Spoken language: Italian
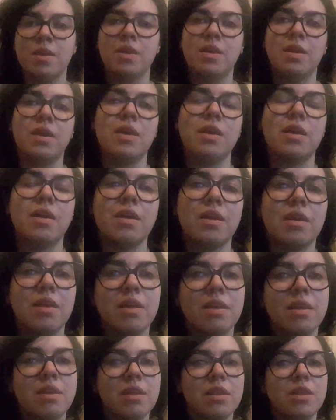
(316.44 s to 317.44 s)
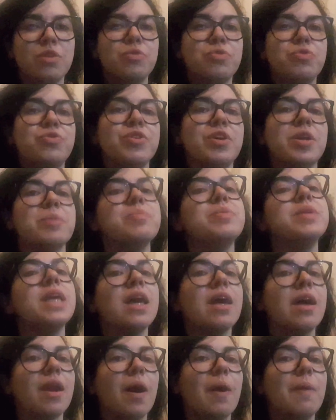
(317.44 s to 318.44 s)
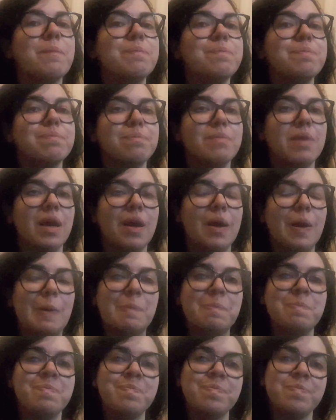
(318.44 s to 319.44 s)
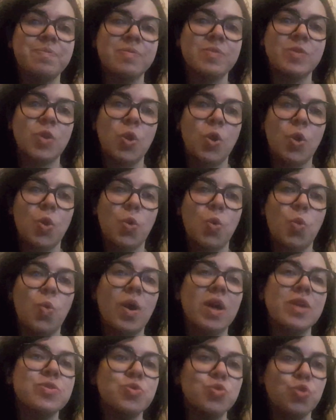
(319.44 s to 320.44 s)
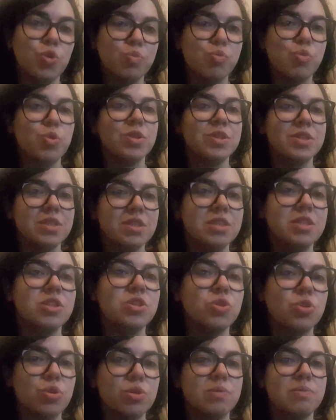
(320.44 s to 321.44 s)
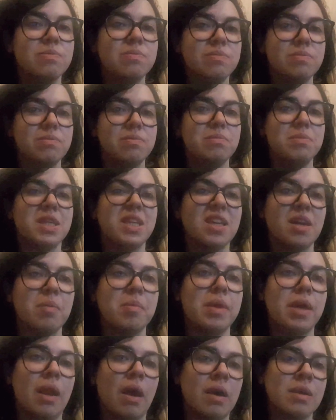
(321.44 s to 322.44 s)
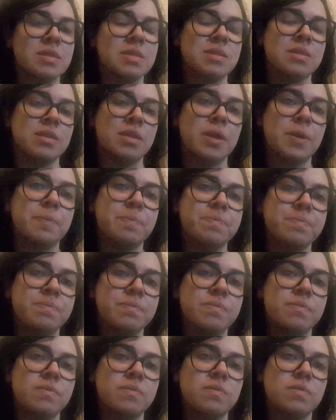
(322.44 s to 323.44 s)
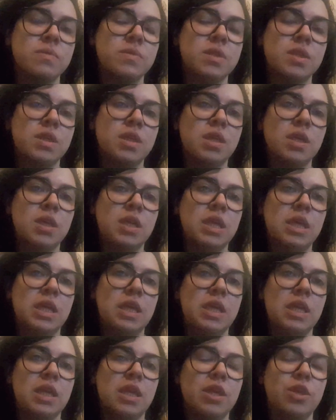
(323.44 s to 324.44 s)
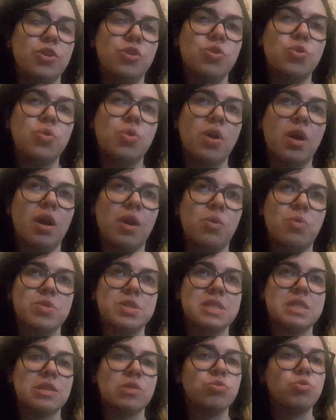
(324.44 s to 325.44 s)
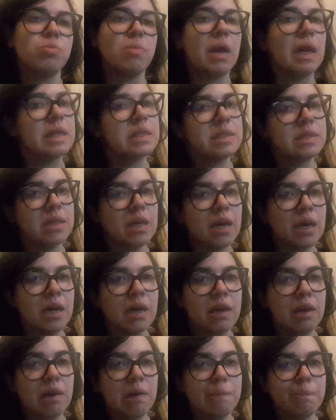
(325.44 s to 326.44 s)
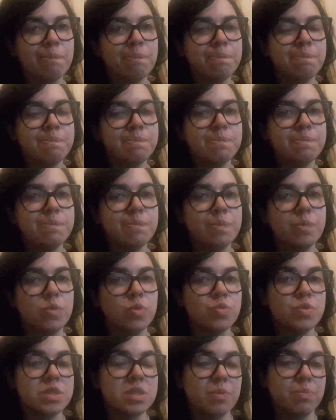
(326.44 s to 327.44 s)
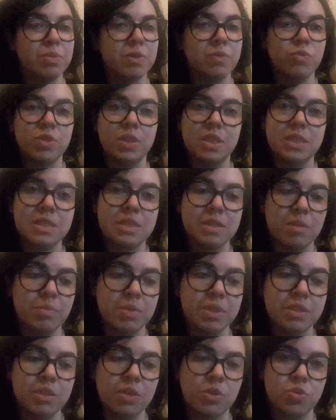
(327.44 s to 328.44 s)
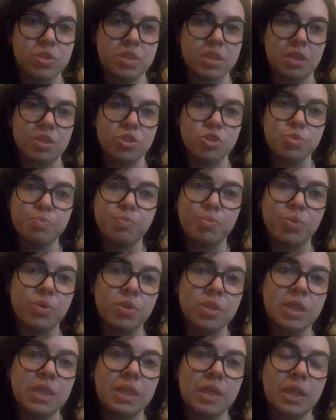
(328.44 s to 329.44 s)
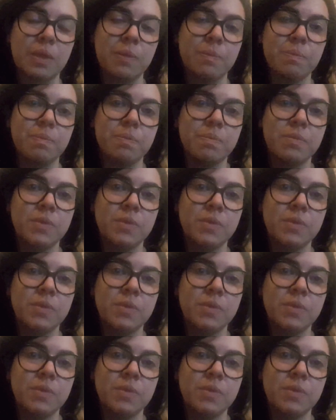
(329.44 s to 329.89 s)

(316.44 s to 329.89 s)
eh, infermiera, ma quando il buon Dio mi chiamerasse. E io a questa domanda non sapevo inizialmente cosa rispondere.